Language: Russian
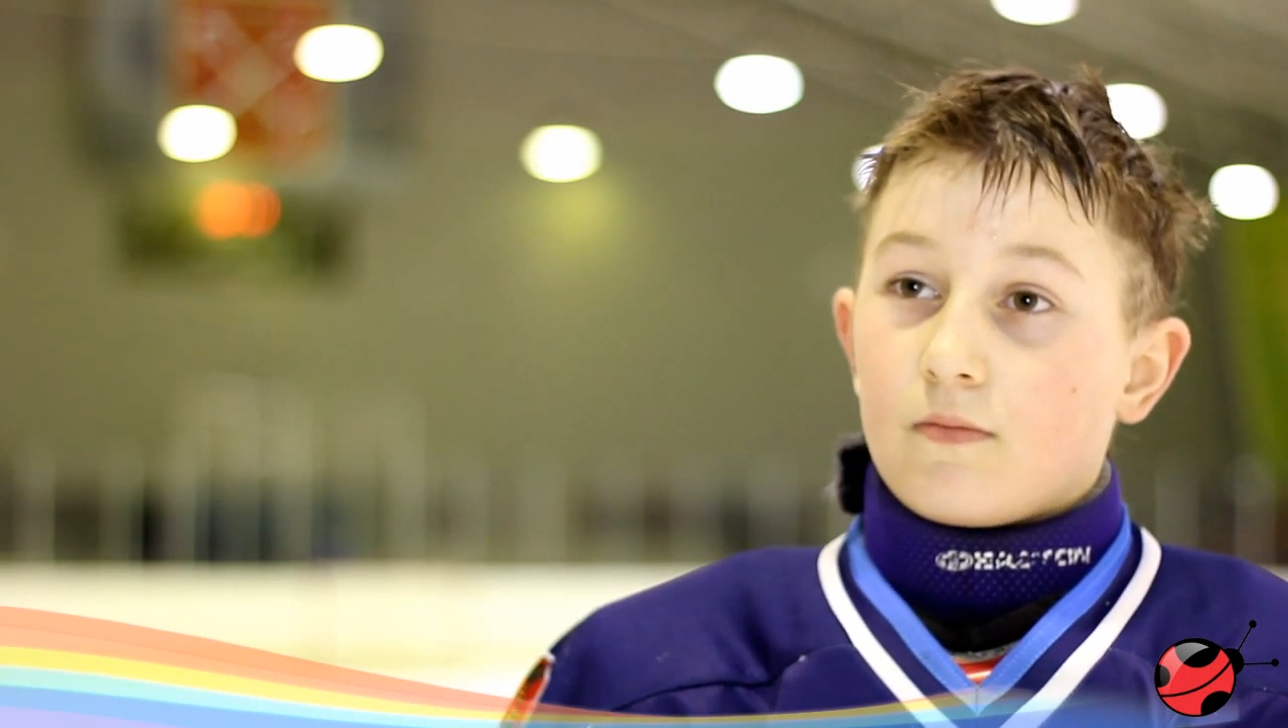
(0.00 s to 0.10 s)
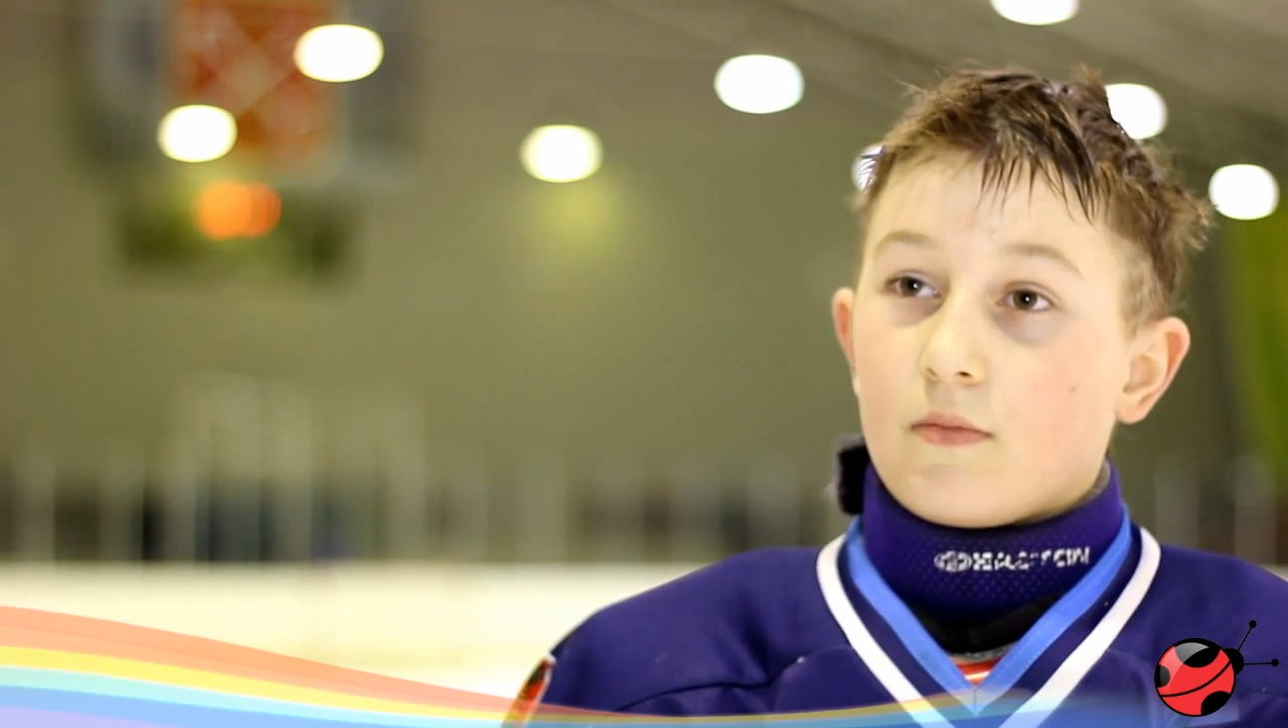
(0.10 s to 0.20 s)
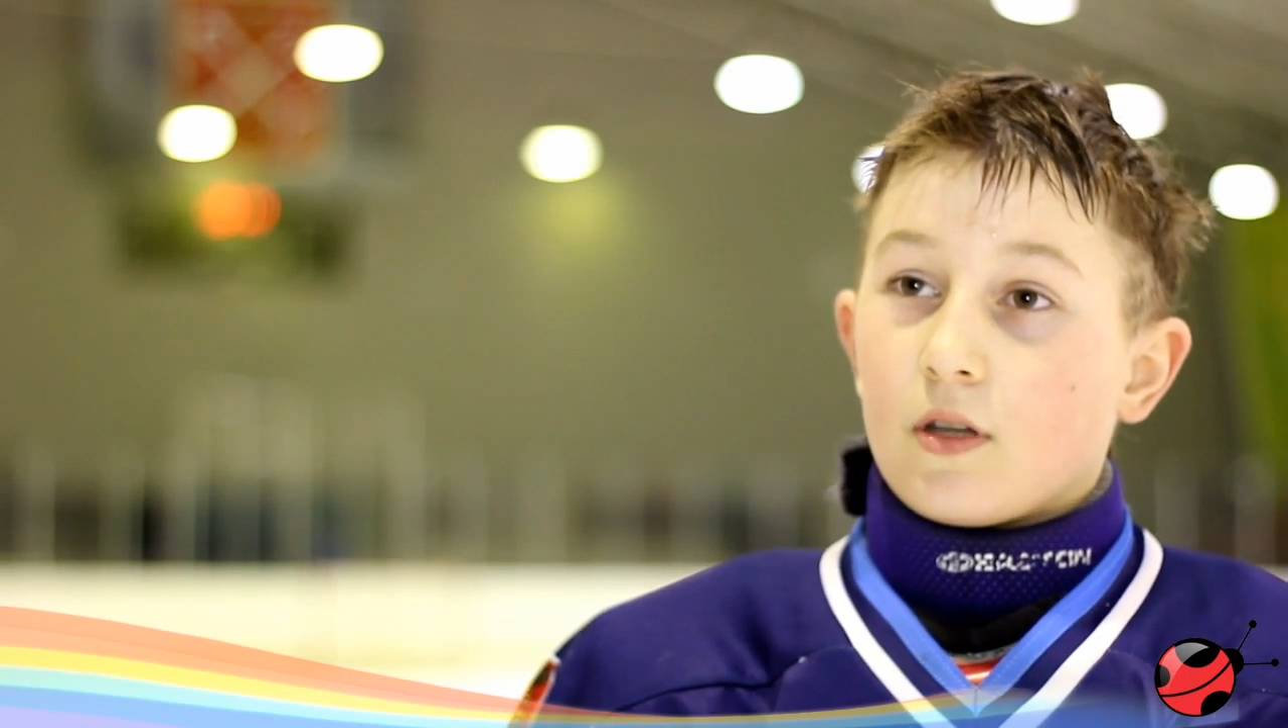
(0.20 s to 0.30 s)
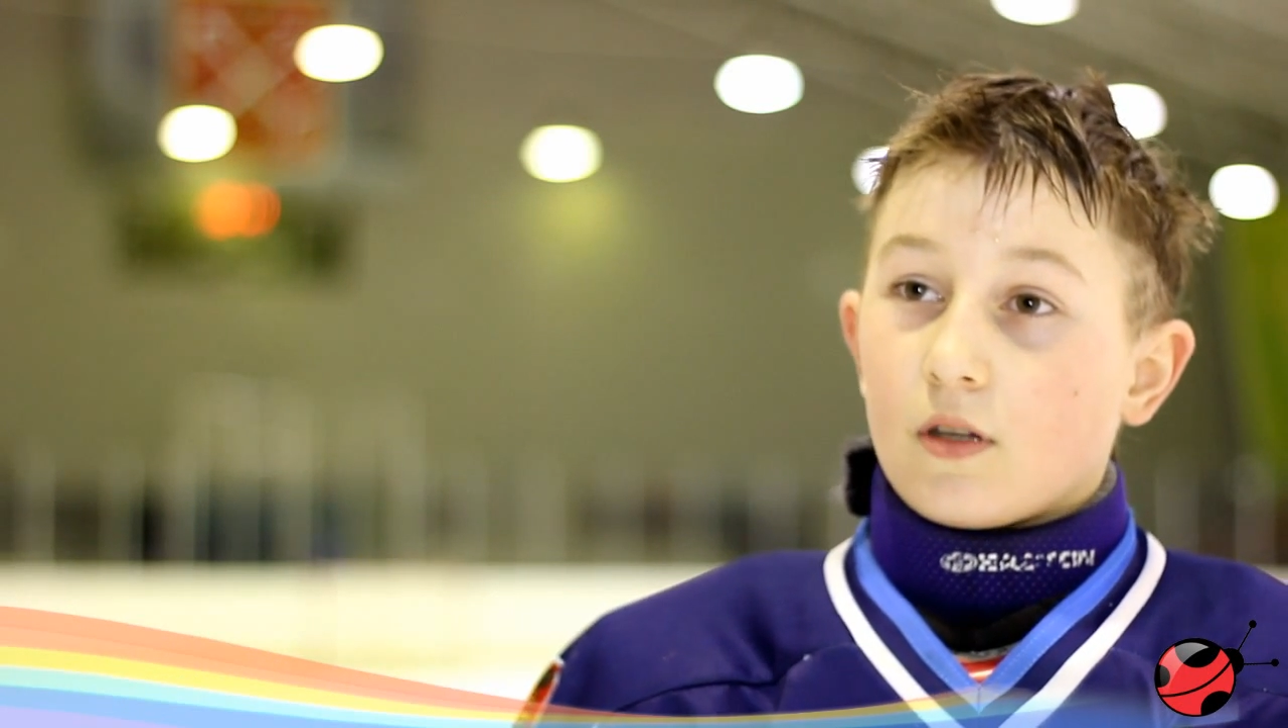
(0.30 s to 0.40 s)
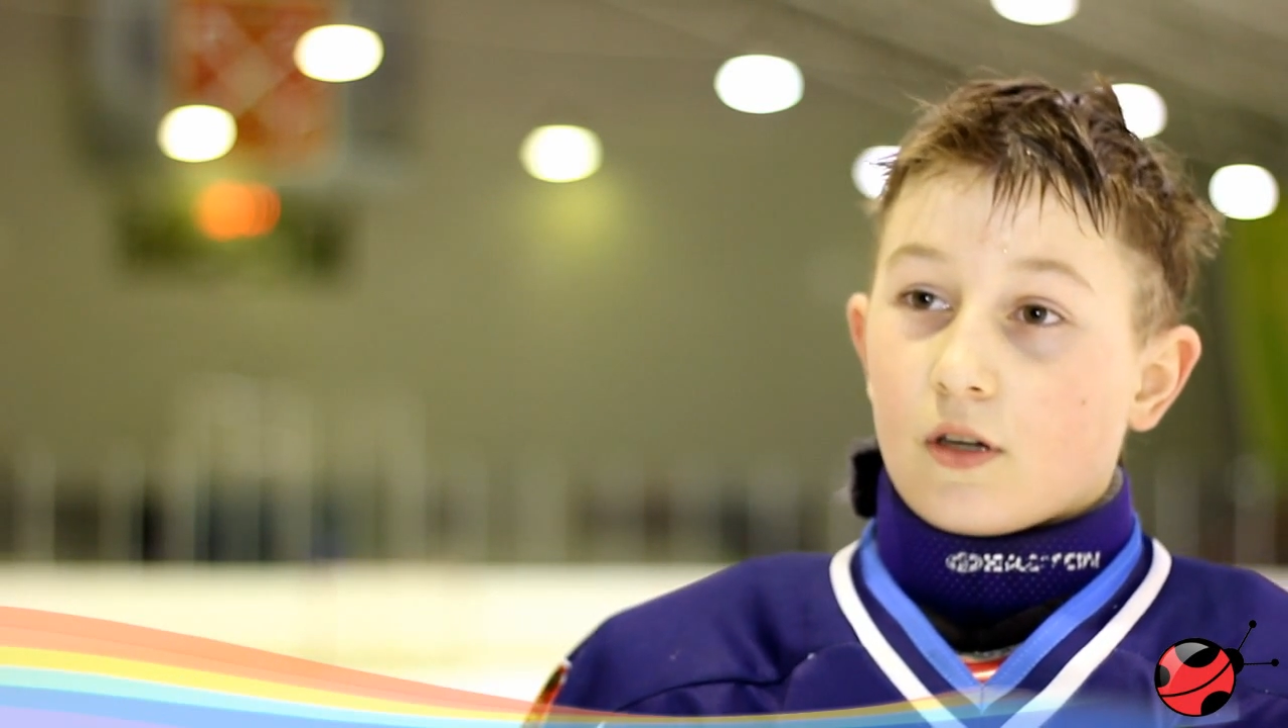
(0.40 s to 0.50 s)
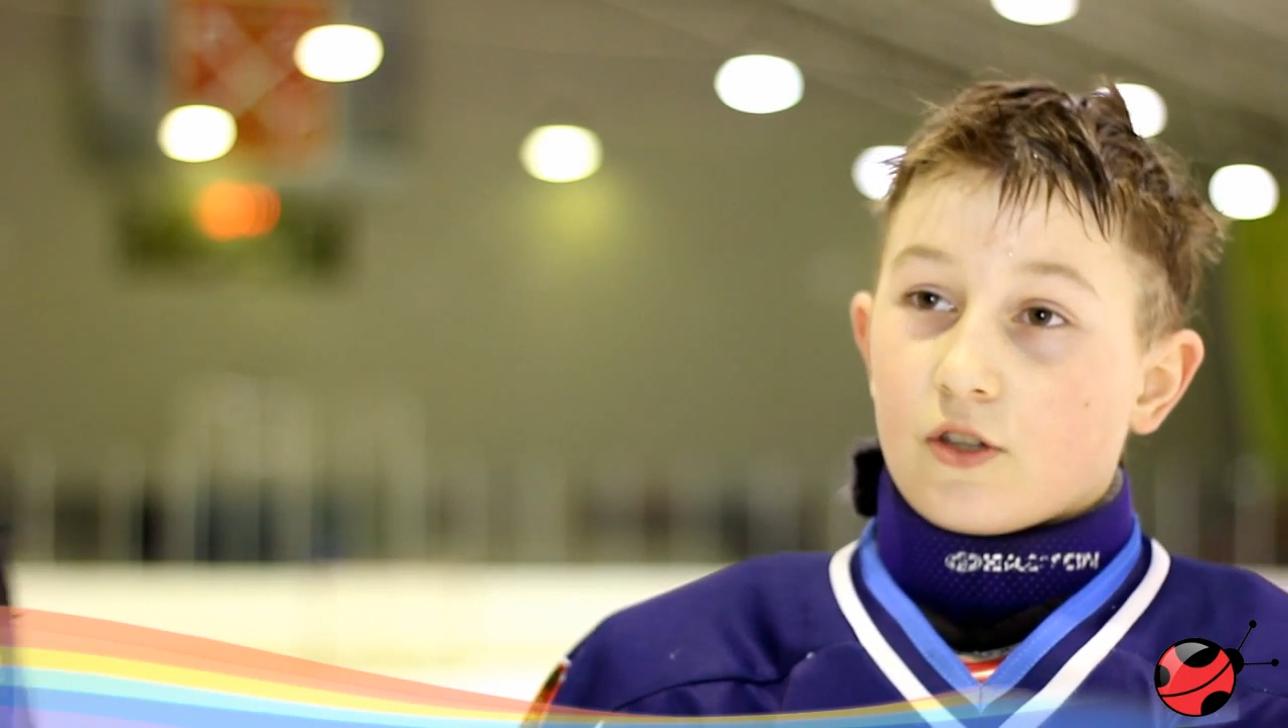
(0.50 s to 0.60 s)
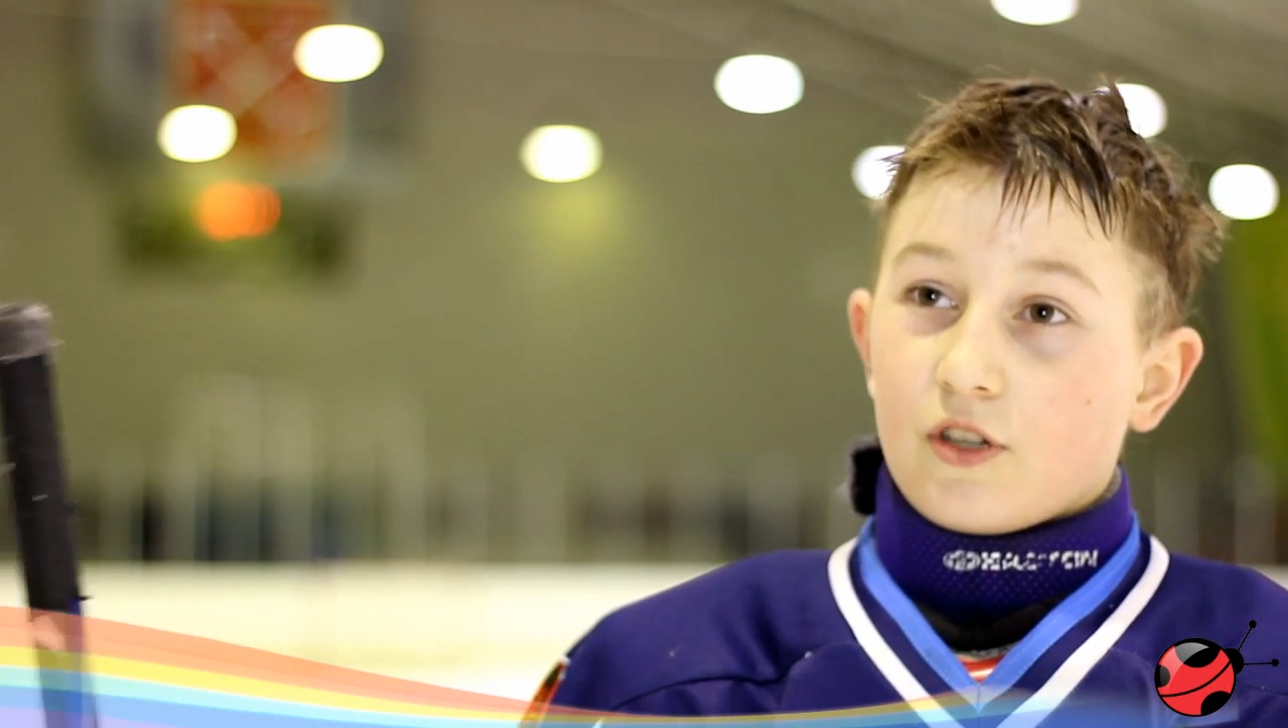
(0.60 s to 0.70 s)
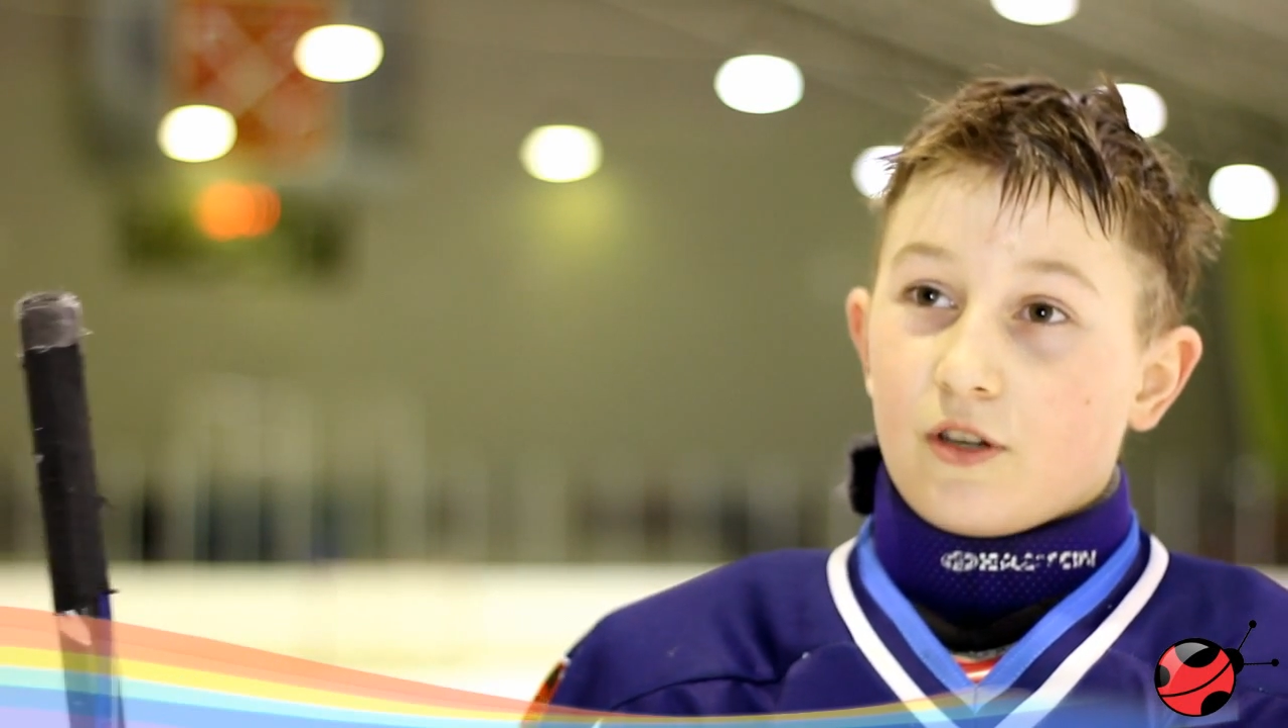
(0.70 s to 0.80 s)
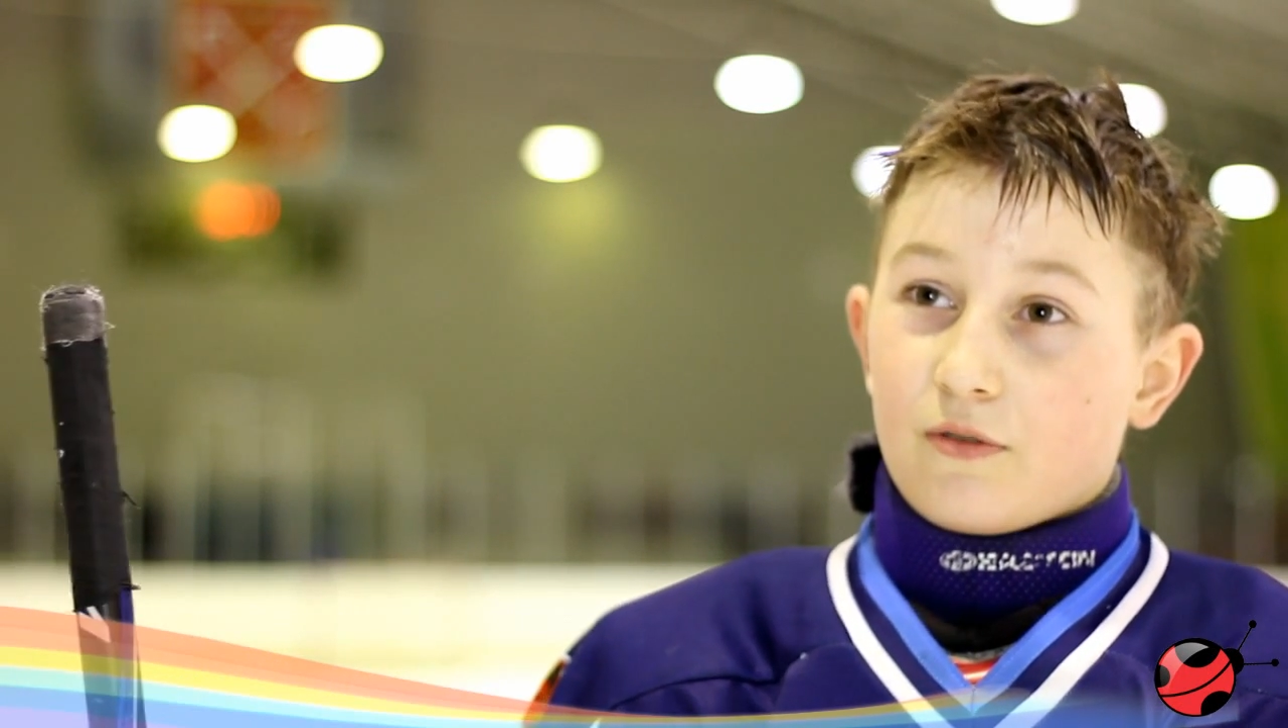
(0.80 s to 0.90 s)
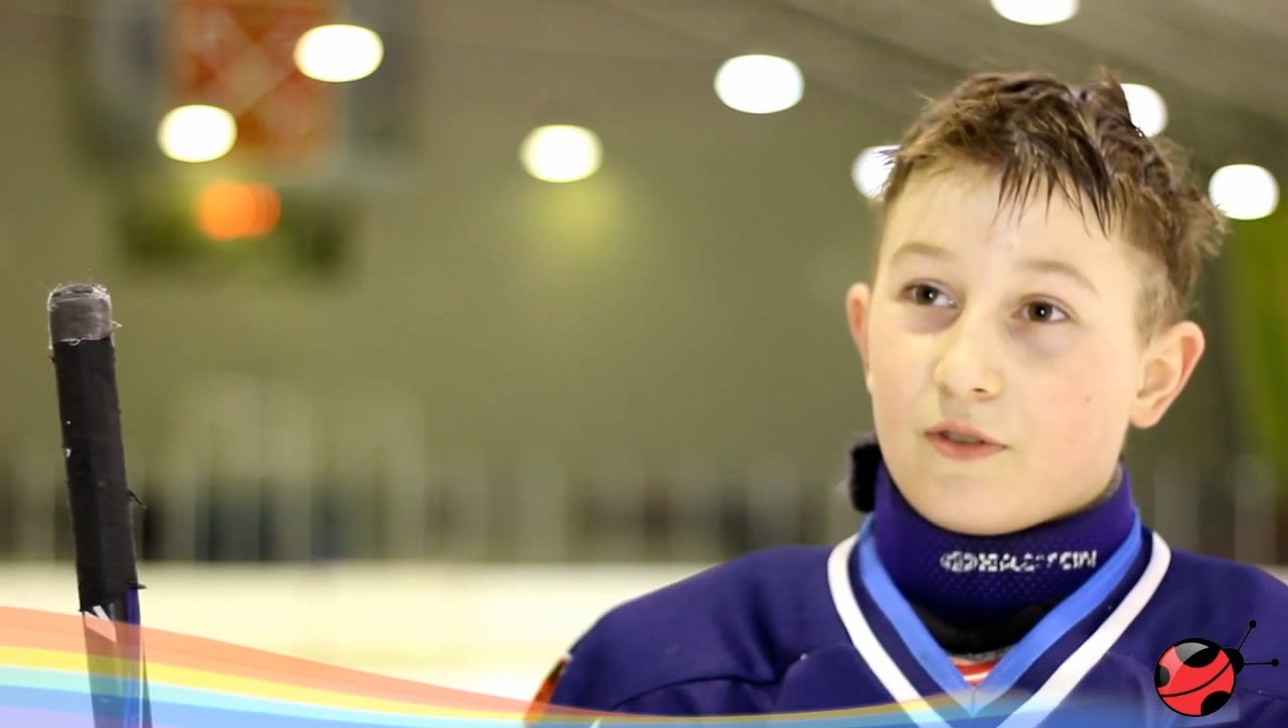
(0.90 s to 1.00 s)
меня
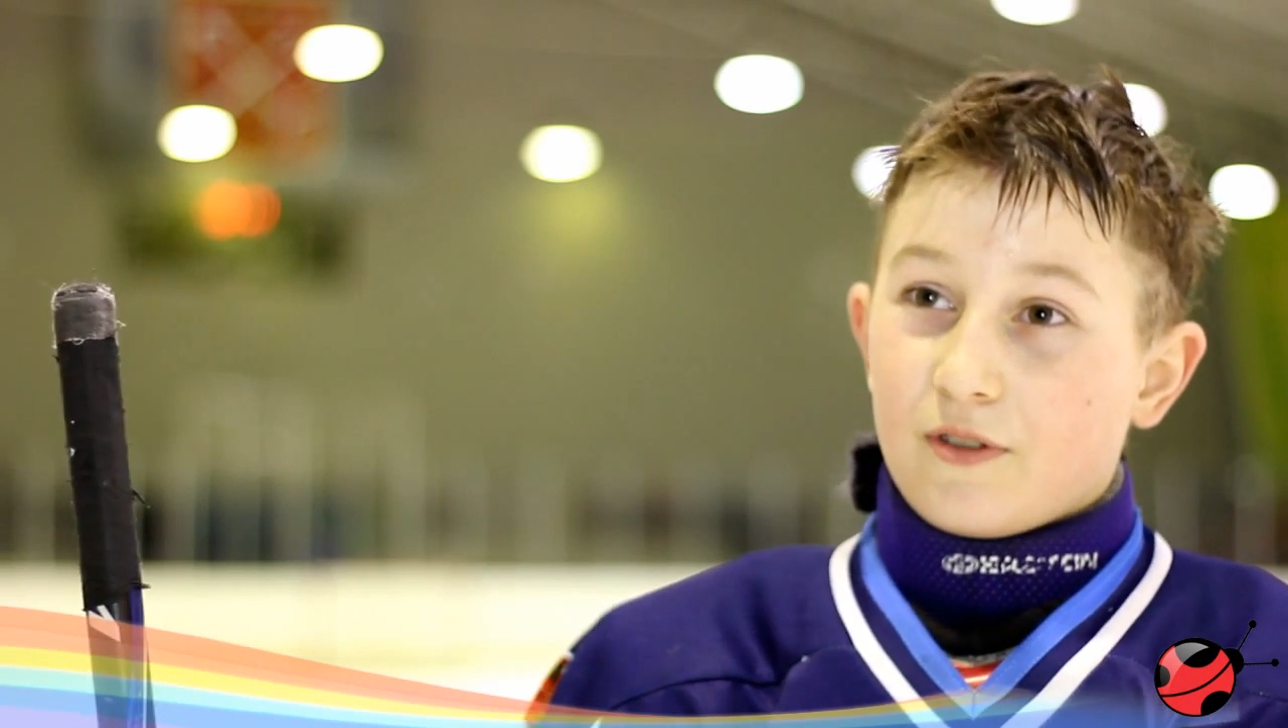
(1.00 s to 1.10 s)
награждают.